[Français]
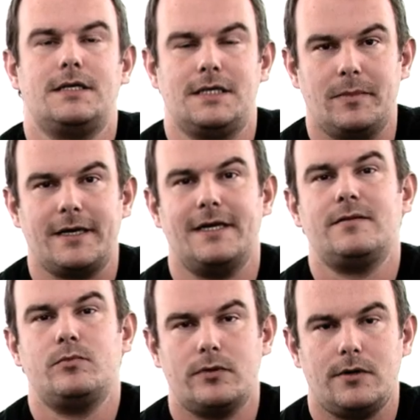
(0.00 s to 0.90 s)
qui est
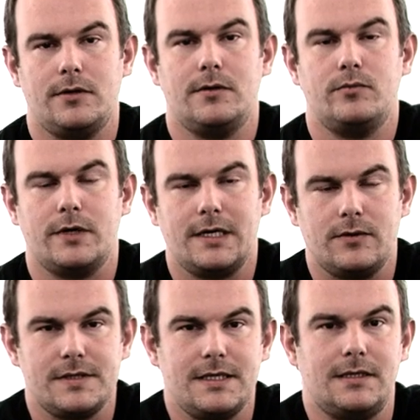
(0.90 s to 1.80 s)
prête pour, euh, pour
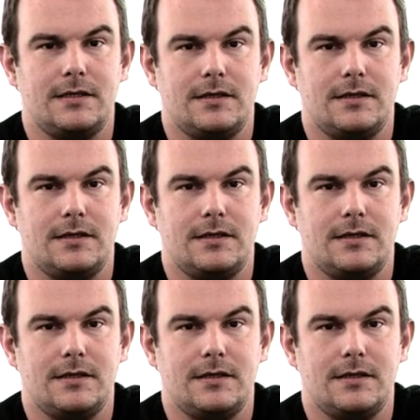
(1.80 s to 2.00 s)
être lancée